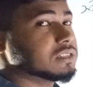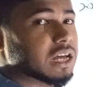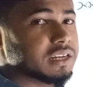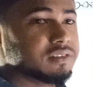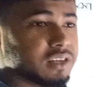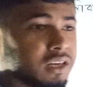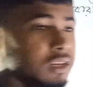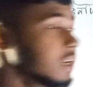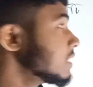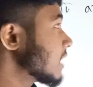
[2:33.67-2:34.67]
জানি যে
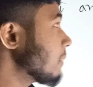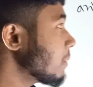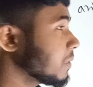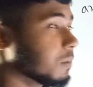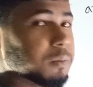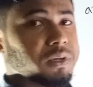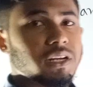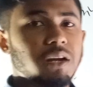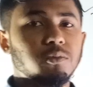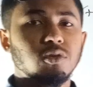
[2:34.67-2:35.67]
স্বাভাবিকভাবে
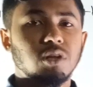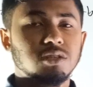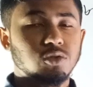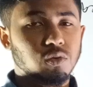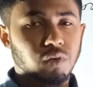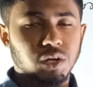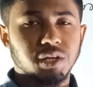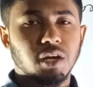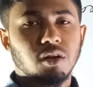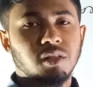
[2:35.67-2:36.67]
এটার মূলদার যোগফল
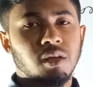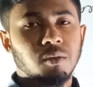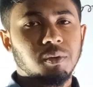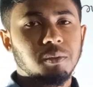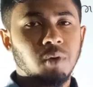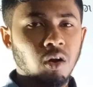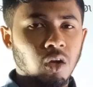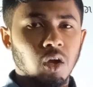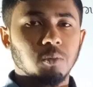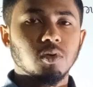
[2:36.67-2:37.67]
নির্ণয় করতে হবে এবং
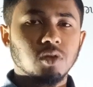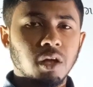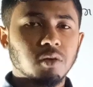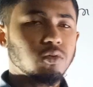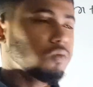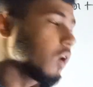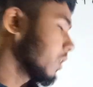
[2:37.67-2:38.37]
মূলদার গুণফল